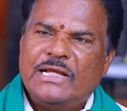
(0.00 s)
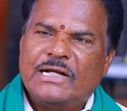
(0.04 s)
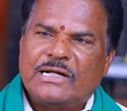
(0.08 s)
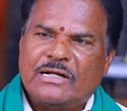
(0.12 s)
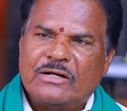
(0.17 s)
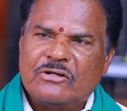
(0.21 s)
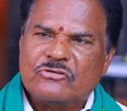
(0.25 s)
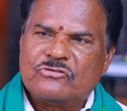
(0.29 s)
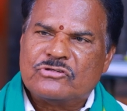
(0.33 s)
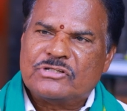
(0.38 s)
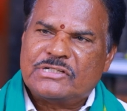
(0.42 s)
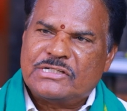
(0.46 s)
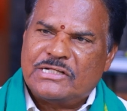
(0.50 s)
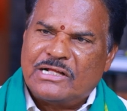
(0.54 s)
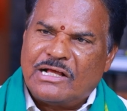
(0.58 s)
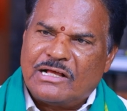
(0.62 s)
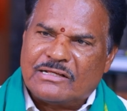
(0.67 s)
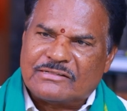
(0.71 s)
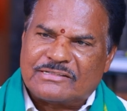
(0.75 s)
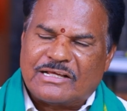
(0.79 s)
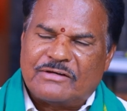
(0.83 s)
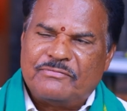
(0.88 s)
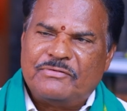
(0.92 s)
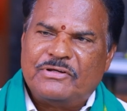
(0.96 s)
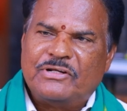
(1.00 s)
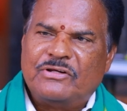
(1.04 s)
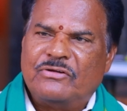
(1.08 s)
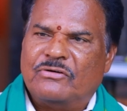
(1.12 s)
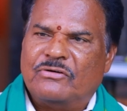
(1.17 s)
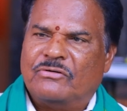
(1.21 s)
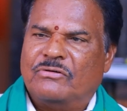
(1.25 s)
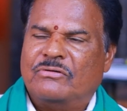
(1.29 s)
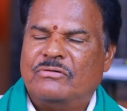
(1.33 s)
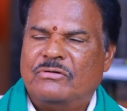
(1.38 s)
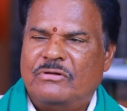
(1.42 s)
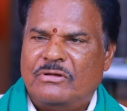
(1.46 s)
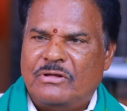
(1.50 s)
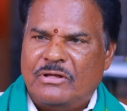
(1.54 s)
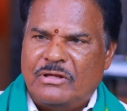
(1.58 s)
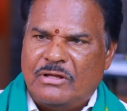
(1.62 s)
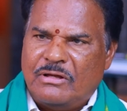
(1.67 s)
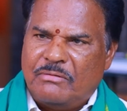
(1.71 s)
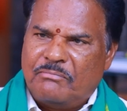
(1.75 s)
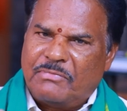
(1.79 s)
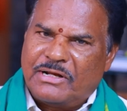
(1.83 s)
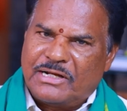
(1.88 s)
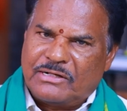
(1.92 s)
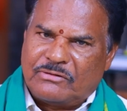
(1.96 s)
ఎక్కడ చూసినా ఆ సర్వేలో
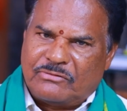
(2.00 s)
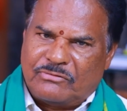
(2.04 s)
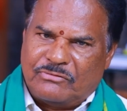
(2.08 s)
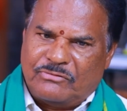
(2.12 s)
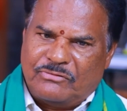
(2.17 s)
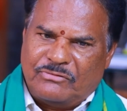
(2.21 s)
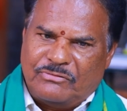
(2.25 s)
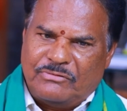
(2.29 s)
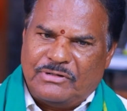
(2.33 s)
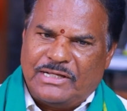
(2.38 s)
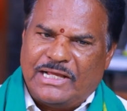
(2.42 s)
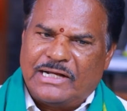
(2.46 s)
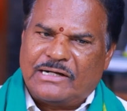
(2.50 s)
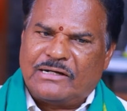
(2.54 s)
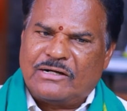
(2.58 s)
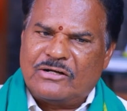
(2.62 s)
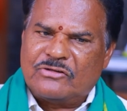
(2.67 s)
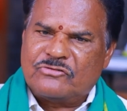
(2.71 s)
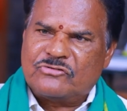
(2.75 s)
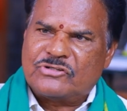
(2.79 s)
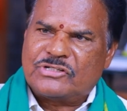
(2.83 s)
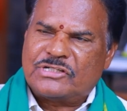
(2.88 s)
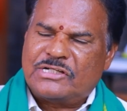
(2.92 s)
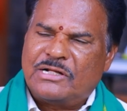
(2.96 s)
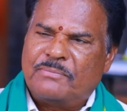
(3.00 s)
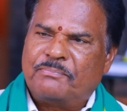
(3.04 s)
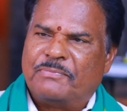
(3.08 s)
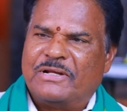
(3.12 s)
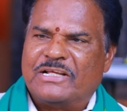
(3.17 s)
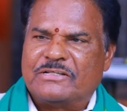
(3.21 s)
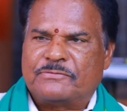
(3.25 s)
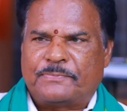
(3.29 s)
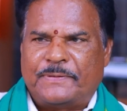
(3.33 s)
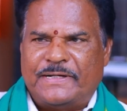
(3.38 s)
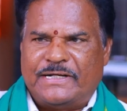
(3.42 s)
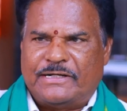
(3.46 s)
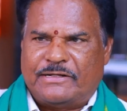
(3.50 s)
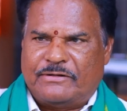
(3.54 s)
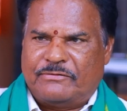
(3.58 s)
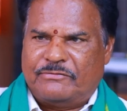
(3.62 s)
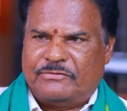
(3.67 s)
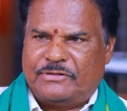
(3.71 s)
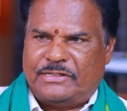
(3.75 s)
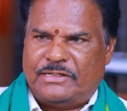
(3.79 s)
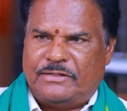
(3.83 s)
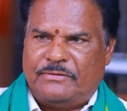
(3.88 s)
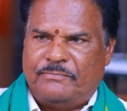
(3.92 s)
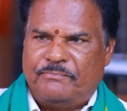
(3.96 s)
మనకు ఎక్కడ చూసినా ప్లస్ పాయింటే
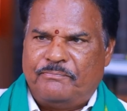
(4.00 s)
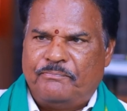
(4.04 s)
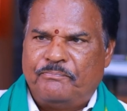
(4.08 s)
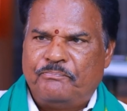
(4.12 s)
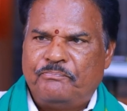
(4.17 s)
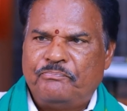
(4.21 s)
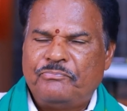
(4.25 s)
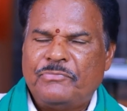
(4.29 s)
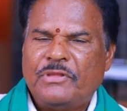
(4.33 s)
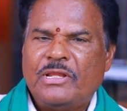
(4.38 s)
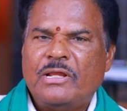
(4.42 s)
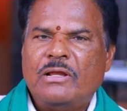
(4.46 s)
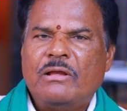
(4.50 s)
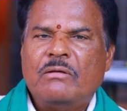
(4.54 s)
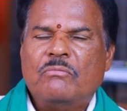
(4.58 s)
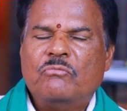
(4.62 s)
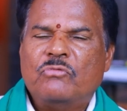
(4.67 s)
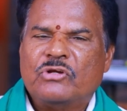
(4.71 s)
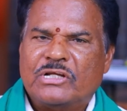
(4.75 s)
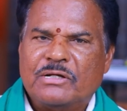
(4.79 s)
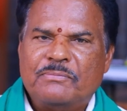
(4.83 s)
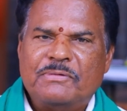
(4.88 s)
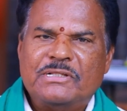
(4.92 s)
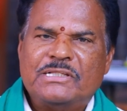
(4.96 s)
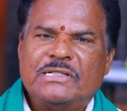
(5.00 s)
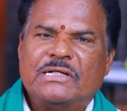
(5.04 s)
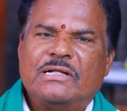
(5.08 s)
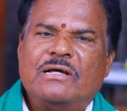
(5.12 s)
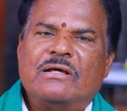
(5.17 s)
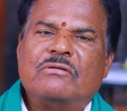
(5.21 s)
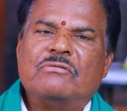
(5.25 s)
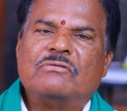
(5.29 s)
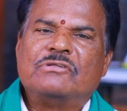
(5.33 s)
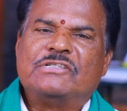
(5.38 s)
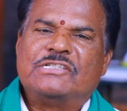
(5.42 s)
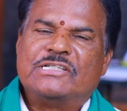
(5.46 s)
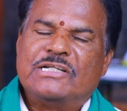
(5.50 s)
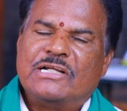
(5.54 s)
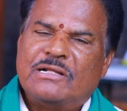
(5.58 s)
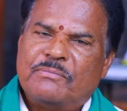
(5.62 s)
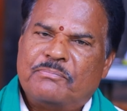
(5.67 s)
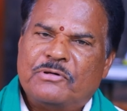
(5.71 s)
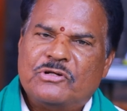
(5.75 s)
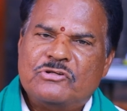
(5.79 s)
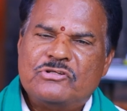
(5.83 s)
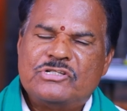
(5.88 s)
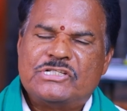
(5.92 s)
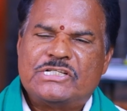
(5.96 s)
ఉంది ముఖ్యమంత్రి గారు
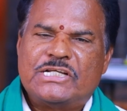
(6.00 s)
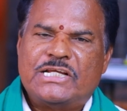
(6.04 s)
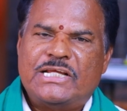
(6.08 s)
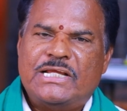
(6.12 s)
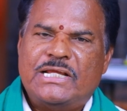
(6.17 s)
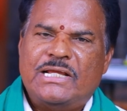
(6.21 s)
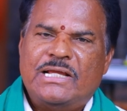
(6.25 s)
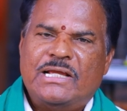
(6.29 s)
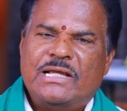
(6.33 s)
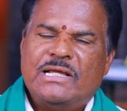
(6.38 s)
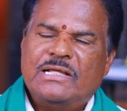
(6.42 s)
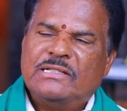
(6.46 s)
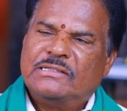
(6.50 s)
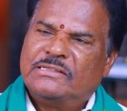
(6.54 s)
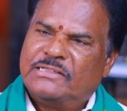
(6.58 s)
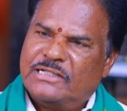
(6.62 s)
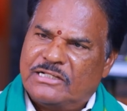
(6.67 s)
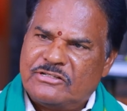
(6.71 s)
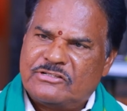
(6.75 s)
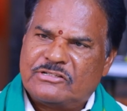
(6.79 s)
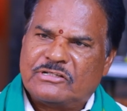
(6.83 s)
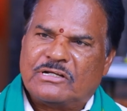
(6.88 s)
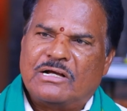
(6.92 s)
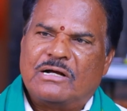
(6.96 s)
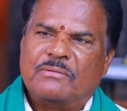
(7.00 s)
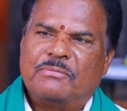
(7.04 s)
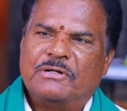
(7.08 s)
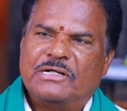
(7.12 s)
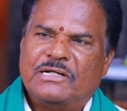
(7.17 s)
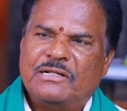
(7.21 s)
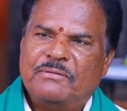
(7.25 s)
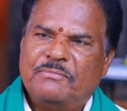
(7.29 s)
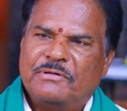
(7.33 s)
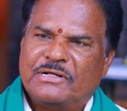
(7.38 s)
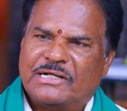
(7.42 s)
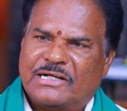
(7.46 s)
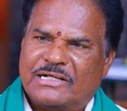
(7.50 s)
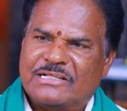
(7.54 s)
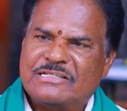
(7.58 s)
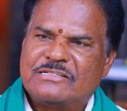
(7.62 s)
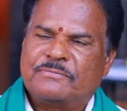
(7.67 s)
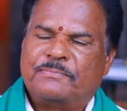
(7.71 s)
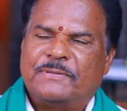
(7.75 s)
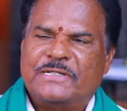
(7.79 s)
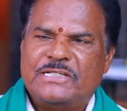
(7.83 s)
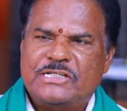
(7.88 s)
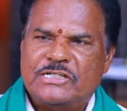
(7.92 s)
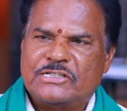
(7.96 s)
చిన్నప్పటి నుంచి తెలుసు కాబట్టి మేము కలిసి
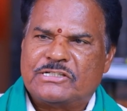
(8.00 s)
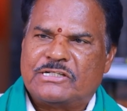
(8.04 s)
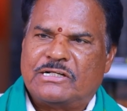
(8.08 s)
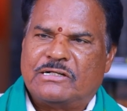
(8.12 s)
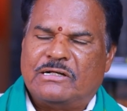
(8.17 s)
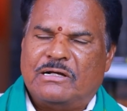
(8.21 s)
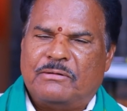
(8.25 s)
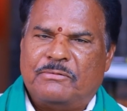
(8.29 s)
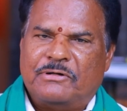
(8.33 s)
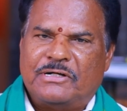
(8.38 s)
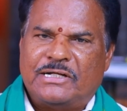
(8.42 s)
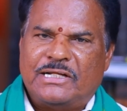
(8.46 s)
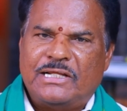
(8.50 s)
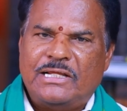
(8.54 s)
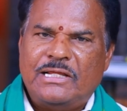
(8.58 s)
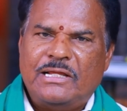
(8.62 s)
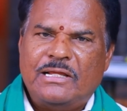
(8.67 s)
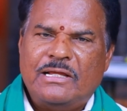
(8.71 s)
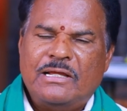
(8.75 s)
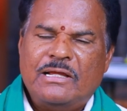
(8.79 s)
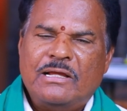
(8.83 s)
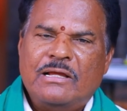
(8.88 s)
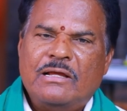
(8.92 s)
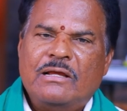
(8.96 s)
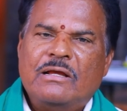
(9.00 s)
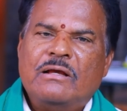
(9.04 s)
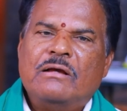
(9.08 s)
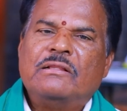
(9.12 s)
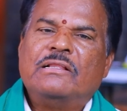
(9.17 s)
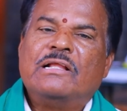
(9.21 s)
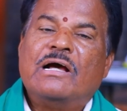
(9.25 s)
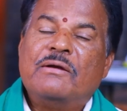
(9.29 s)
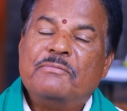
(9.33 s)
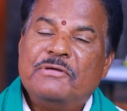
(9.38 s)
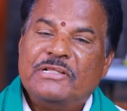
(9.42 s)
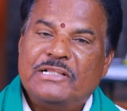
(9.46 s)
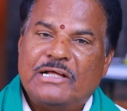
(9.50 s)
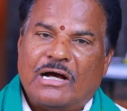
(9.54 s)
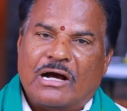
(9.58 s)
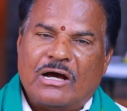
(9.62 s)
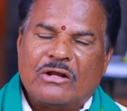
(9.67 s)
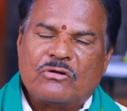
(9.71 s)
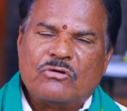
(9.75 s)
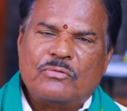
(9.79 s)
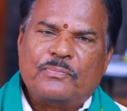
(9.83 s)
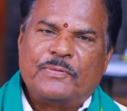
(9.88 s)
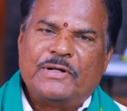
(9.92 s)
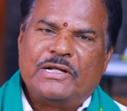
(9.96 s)
పనిచేసినాం కాబట్టి నా మీద
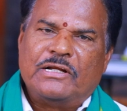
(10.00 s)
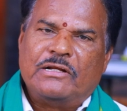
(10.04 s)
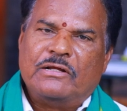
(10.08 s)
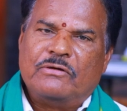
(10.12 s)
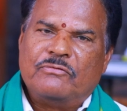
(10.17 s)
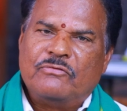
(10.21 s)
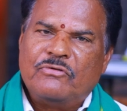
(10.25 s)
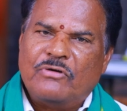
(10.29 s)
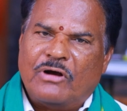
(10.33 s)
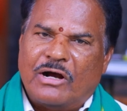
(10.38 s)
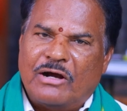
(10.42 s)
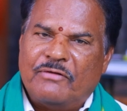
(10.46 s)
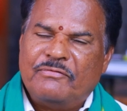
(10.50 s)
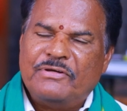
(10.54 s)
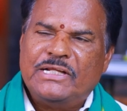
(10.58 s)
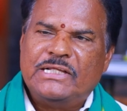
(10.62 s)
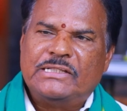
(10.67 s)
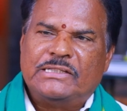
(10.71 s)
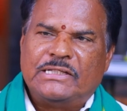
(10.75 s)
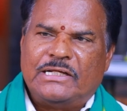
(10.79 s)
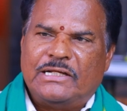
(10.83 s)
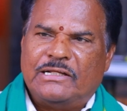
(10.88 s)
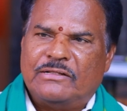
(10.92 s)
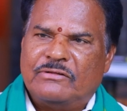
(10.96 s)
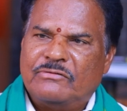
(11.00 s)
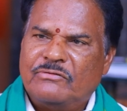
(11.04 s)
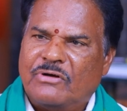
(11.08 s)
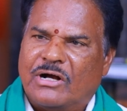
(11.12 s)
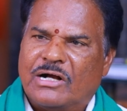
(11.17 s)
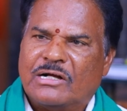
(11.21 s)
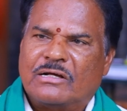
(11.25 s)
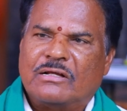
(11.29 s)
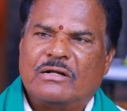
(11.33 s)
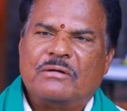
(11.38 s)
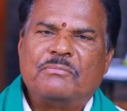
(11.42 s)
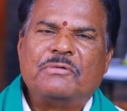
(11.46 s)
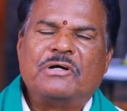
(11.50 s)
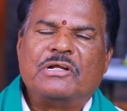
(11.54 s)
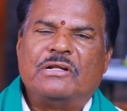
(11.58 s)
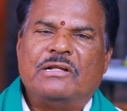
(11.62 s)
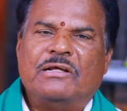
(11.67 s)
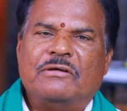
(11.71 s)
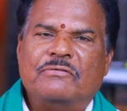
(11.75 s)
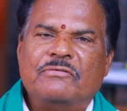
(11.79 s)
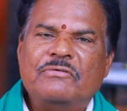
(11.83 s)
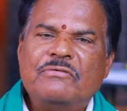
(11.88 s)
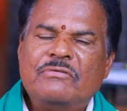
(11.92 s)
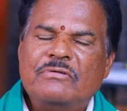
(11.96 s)
ఆరోపణలు లేవు అవినీతి లేదు అక్రమాలు
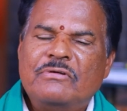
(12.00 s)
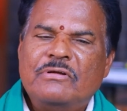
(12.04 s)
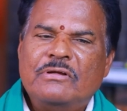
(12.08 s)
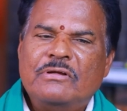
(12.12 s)
లేవు